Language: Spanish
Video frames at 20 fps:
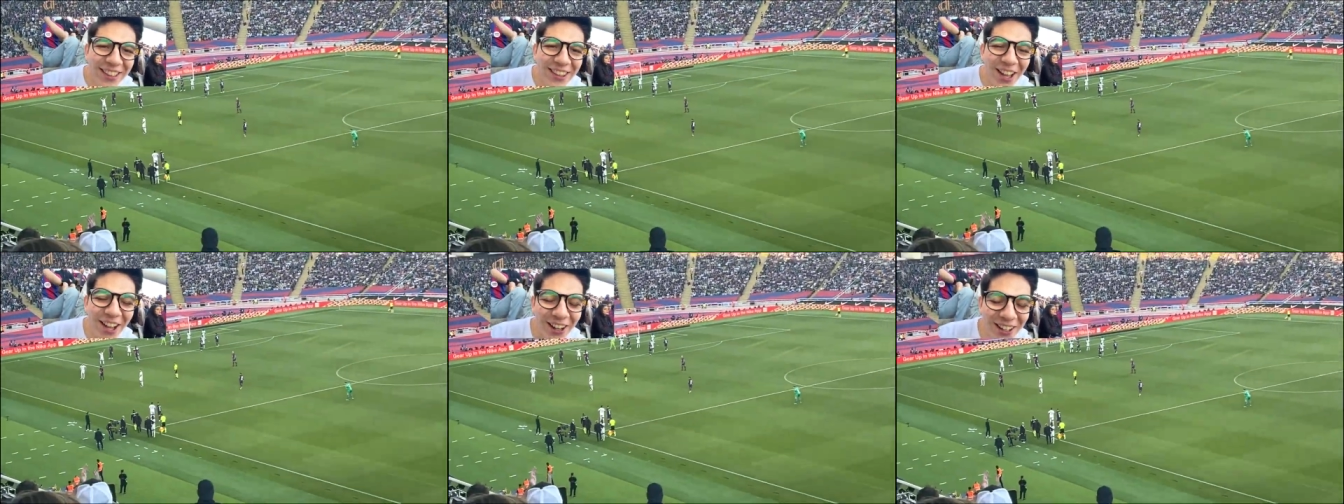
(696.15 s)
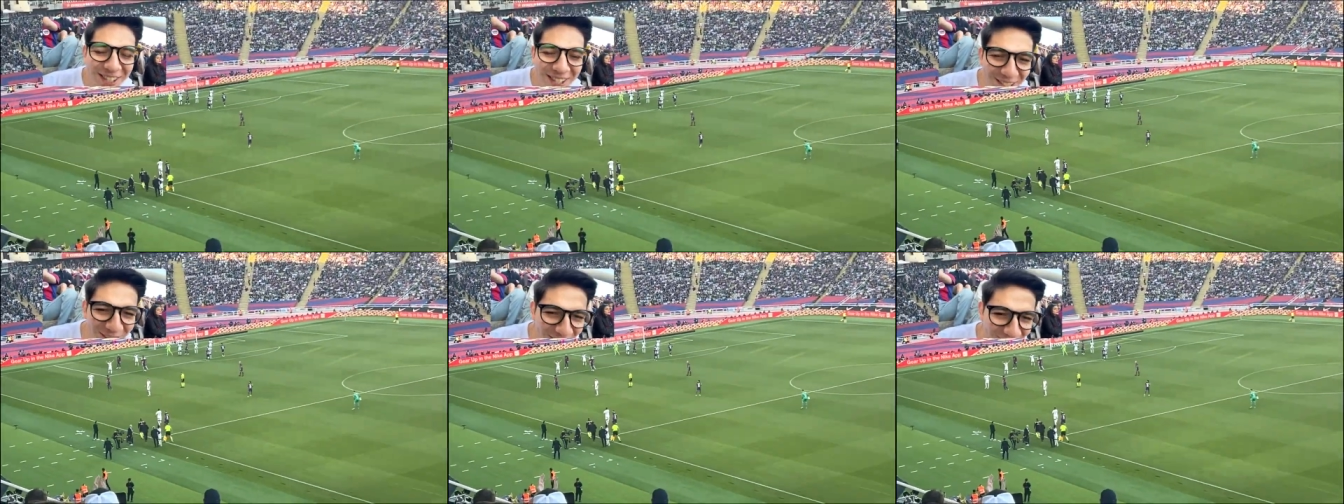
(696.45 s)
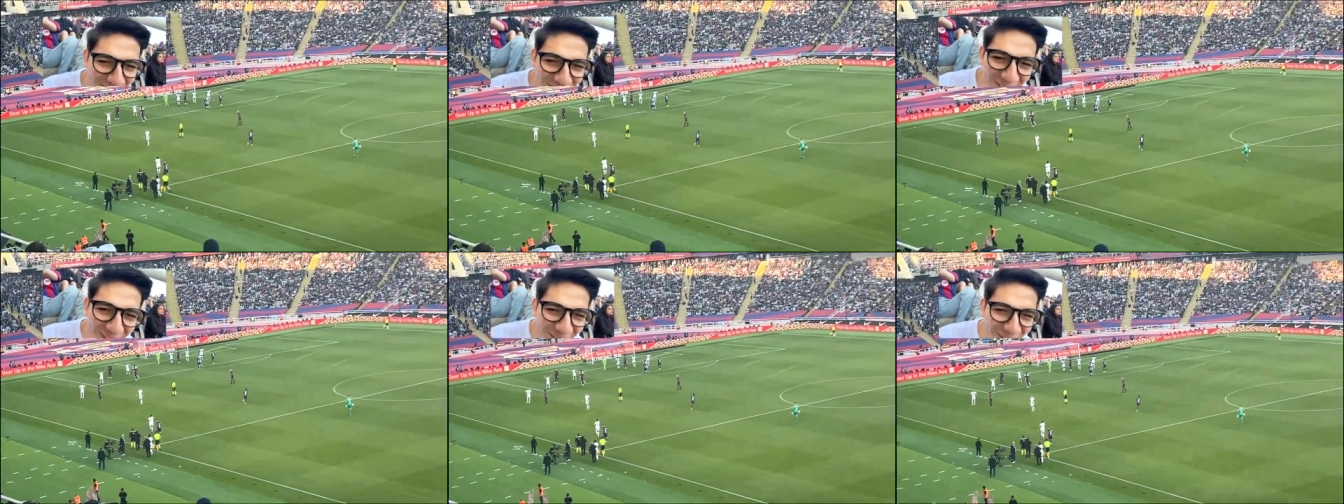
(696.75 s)
No,
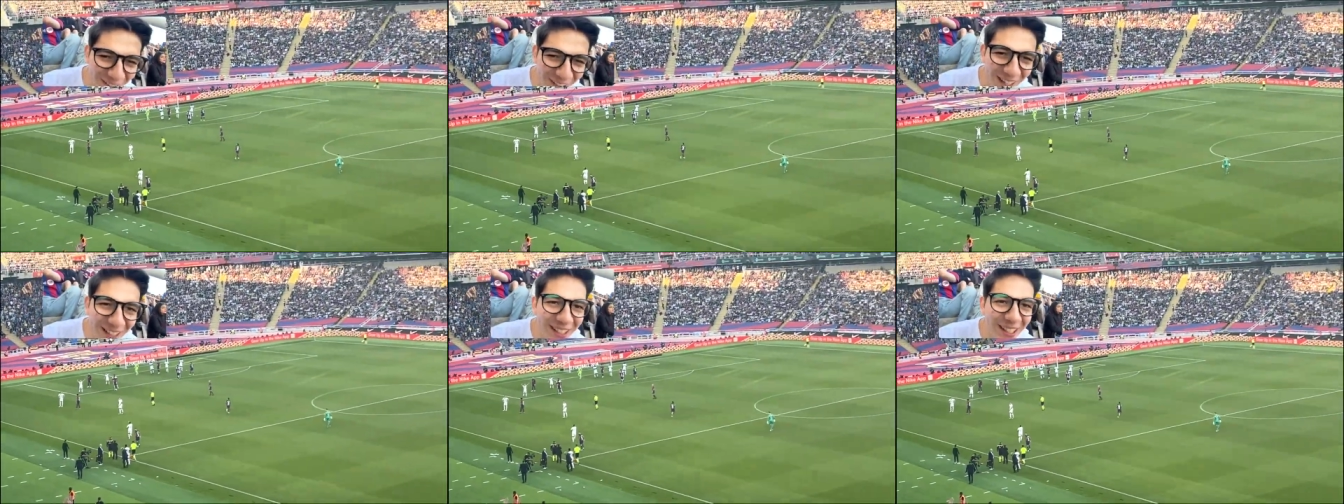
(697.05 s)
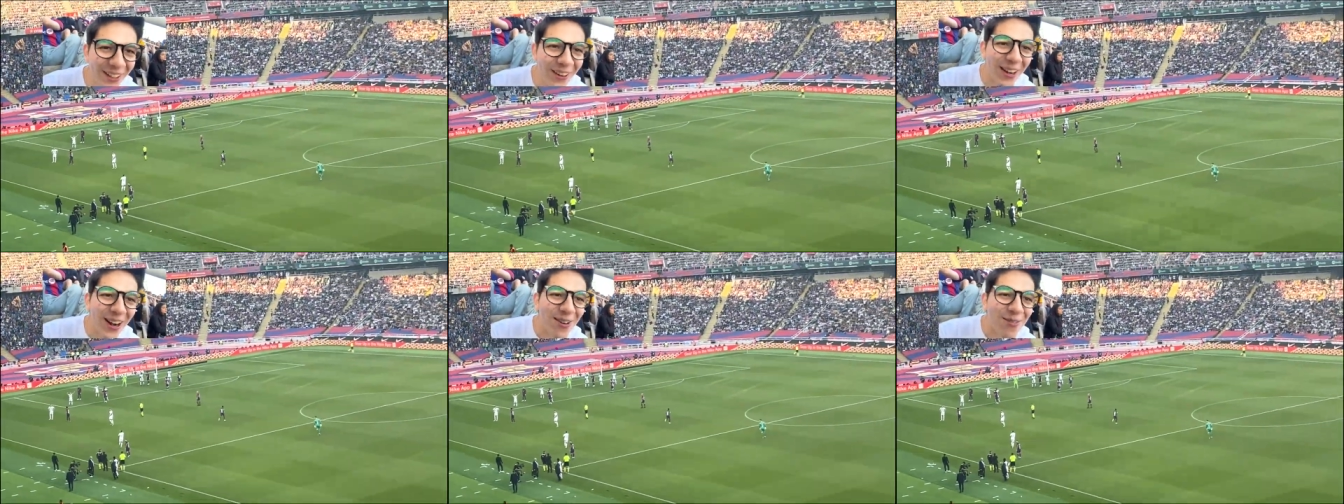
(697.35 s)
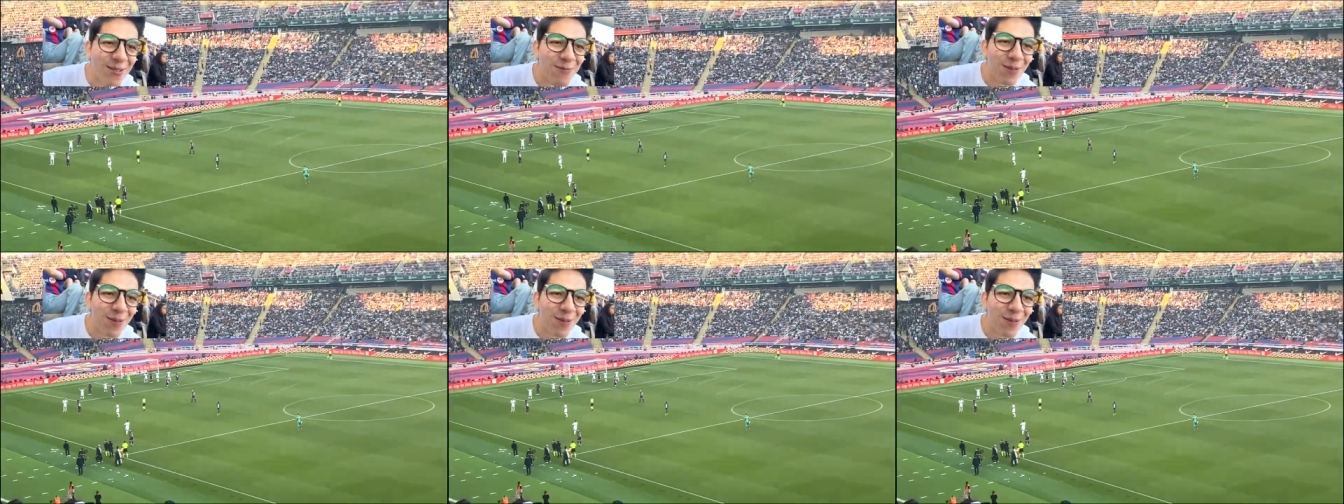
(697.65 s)
chicos, quiero llorar, quiero llorar.